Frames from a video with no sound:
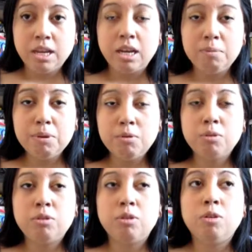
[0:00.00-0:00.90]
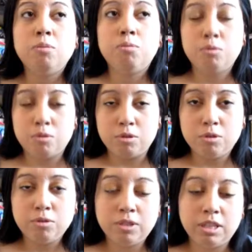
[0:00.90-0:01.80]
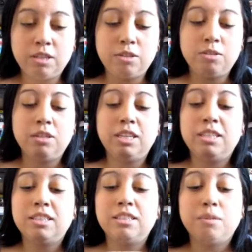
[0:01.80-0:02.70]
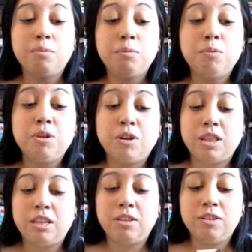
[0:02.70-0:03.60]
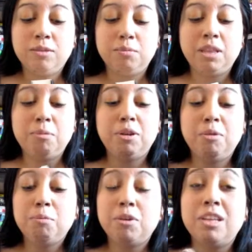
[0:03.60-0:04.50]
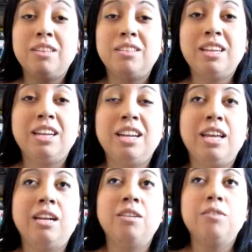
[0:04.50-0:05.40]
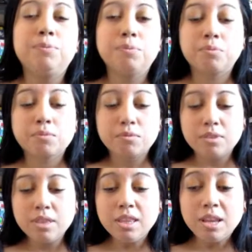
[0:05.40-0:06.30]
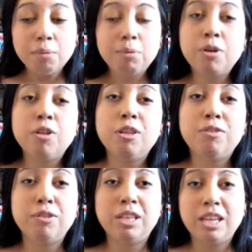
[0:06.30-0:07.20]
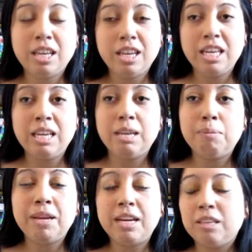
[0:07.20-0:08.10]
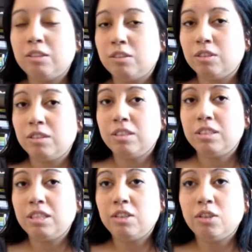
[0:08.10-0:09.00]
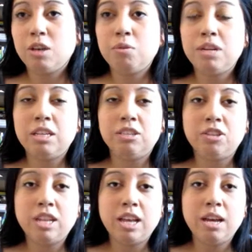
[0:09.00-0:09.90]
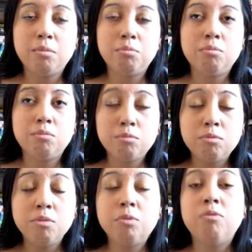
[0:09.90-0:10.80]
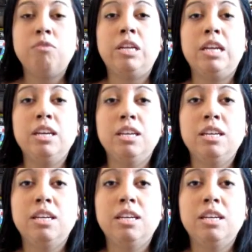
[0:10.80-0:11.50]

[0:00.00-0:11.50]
A mí me gustó mucho, de hecho es muy gordito, me demoré un poquito en leerlo, pero lo disfruté y me encantó. Siento que es una historia muy muy buena.